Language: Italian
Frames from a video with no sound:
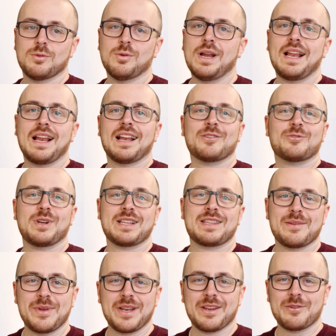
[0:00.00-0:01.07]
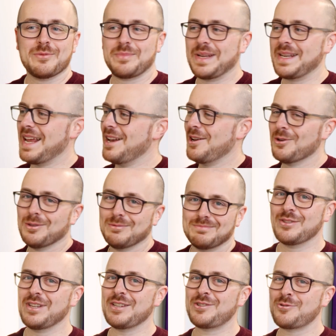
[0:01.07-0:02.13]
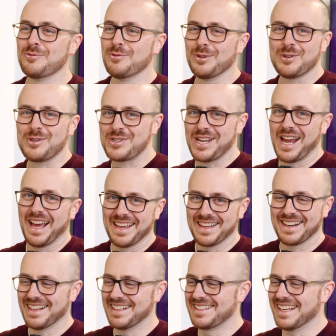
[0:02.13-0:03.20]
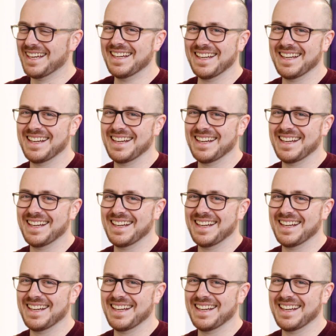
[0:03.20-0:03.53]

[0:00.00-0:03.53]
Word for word: Qual è la durata media di un pannello? Nessuno lo sa in realtà,